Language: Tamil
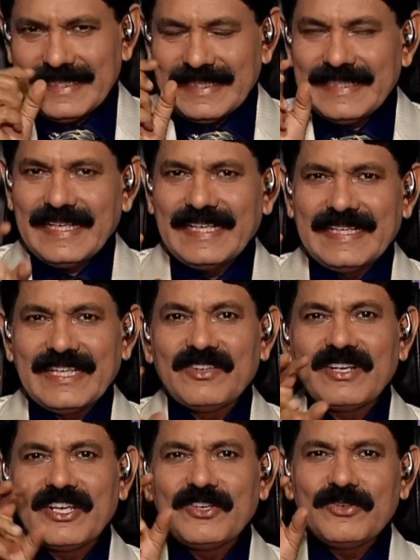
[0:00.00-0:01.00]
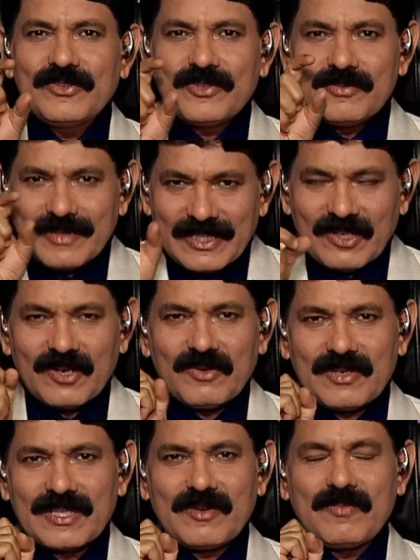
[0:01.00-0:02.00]
இதை என்னுடைய யூடியூப் வீடியோவில்
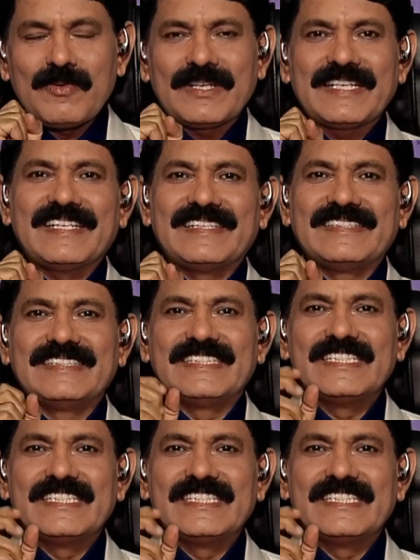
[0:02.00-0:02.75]
ஒரு தடவை போட்டேன் நான்